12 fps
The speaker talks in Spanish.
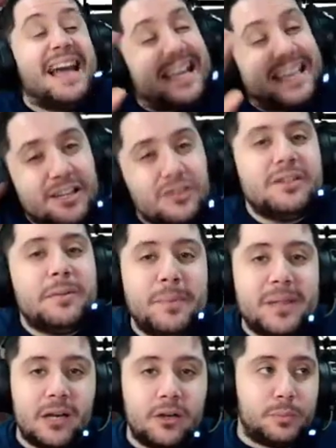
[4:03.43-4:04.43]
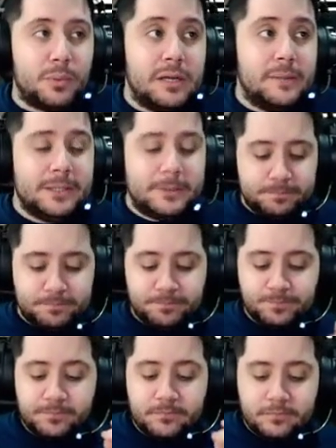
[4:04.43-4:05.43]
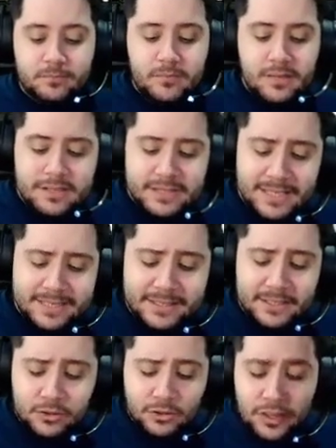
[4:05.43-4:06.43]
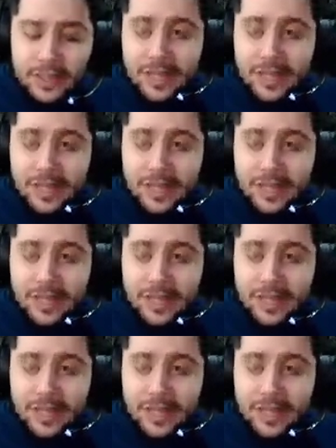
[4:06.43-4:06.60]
aquí es donde empiezan los problemas, Sí que es cierto